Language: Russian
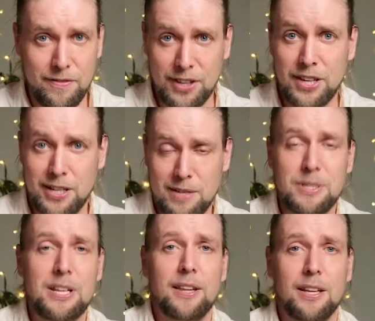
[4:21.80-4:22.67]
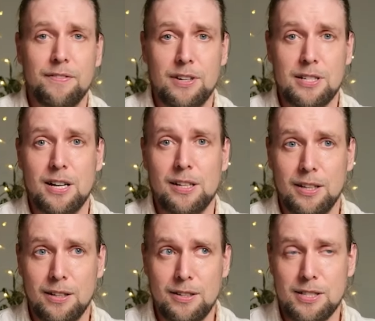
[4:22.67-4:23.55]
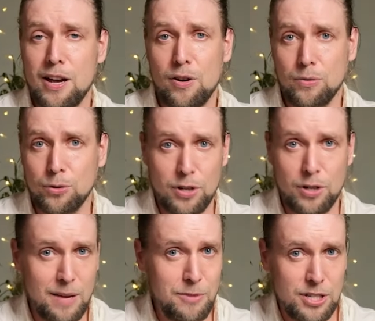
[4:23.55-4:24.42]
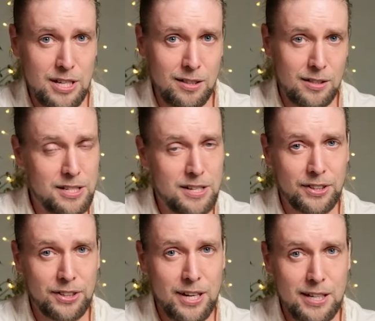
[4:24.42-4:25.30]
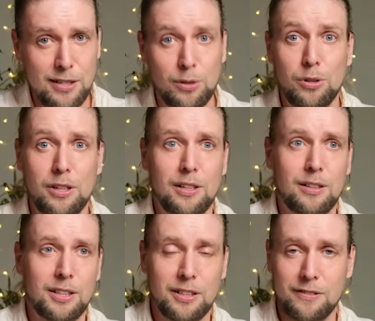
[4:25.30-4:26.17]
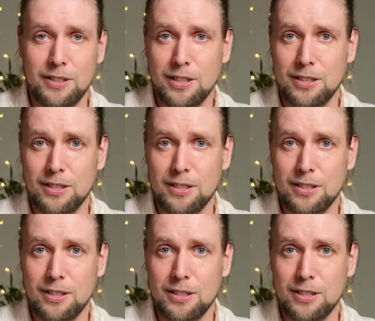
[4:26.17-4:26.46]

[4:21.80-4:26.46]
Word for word: Вконтакте постоянно она вылезала. Не знаю, то ли я мечтал сидеть ВКонтакте, то ли этого,